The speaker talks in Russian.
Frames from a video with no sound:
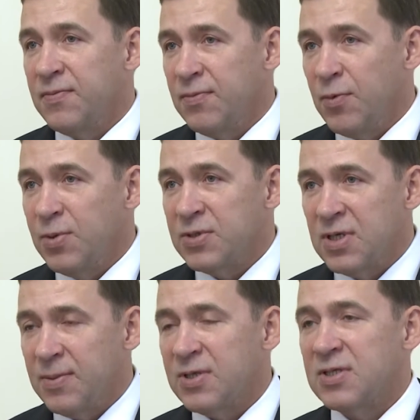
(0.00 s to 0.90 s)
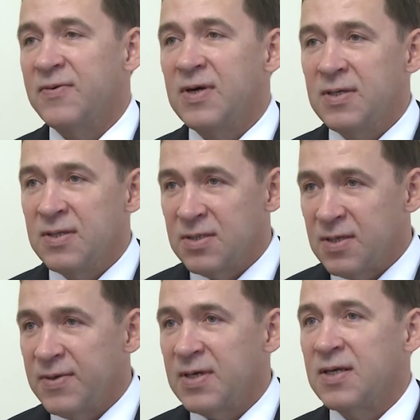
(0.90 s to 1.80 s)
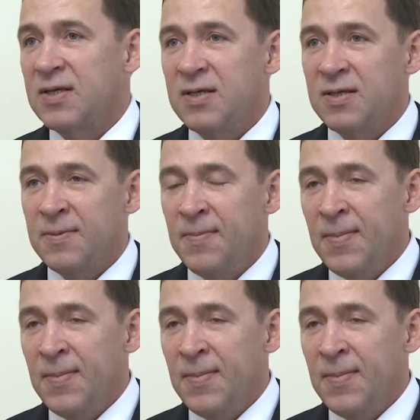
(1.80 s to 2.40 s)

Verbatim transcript: в области образования, здравоохранения,